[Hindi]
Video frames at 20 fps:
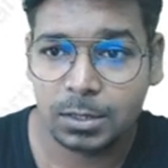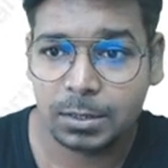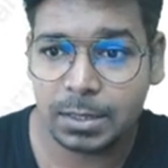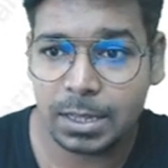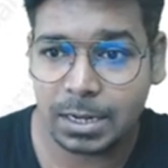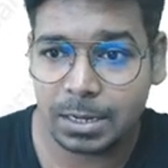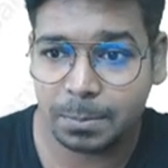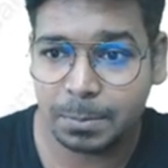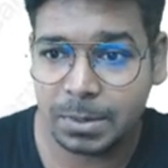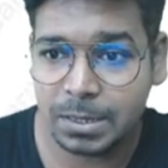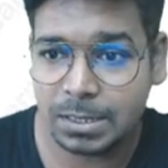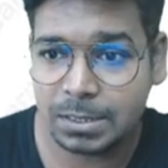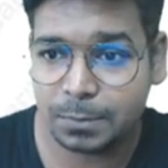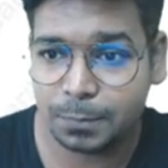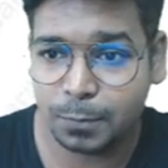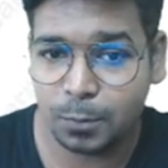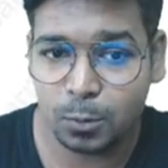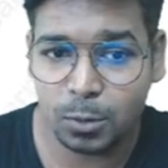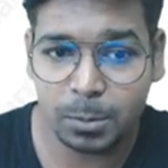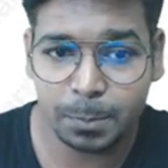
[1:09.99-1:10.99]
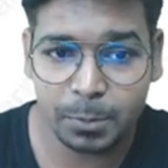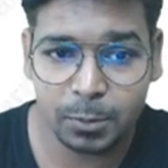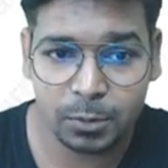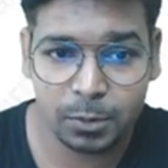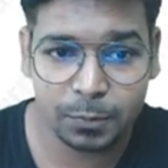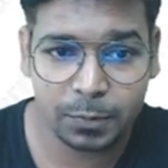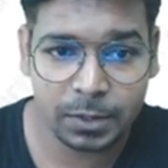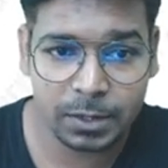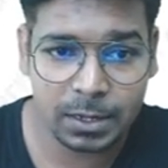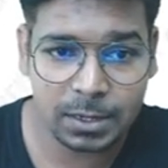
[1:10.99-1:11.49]
दैट मीन्स फोल्ड
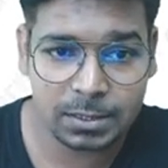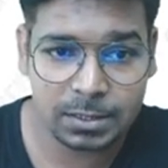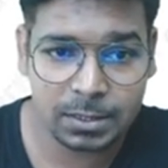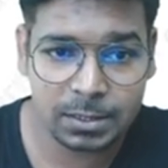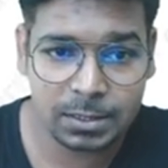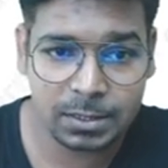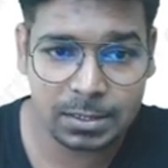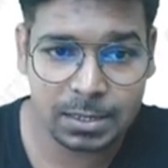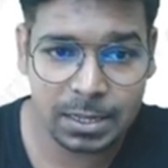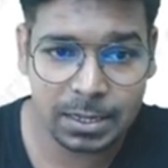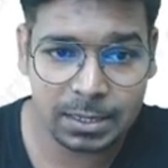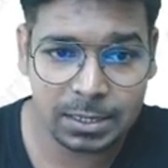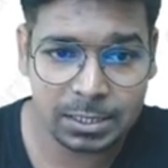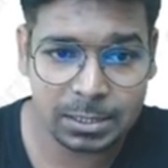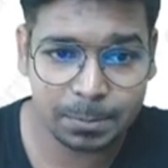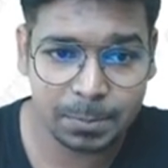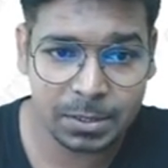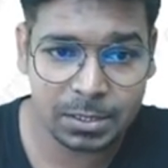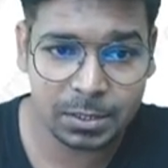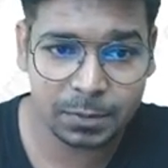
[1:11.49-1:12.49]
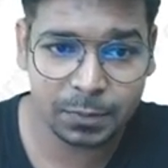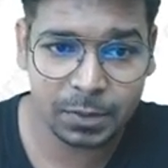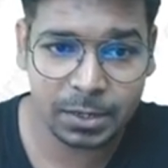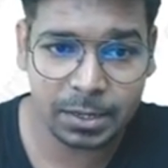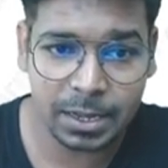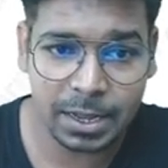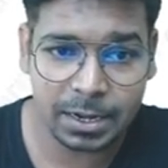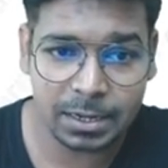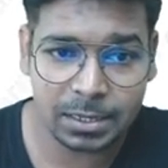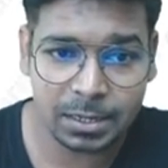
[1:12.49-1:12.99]
प्योरीफिकेशन इज लाइक
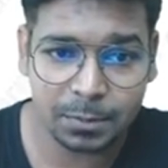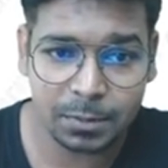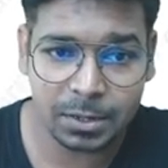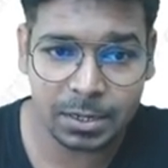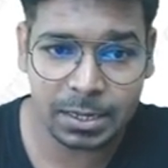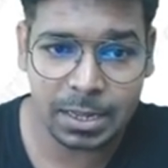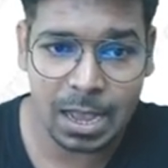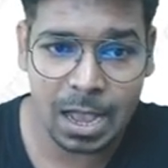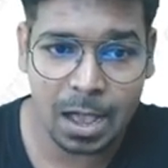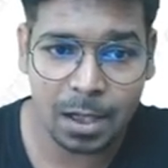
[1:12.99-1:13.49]
स्पेसिफिक एक्टिविटी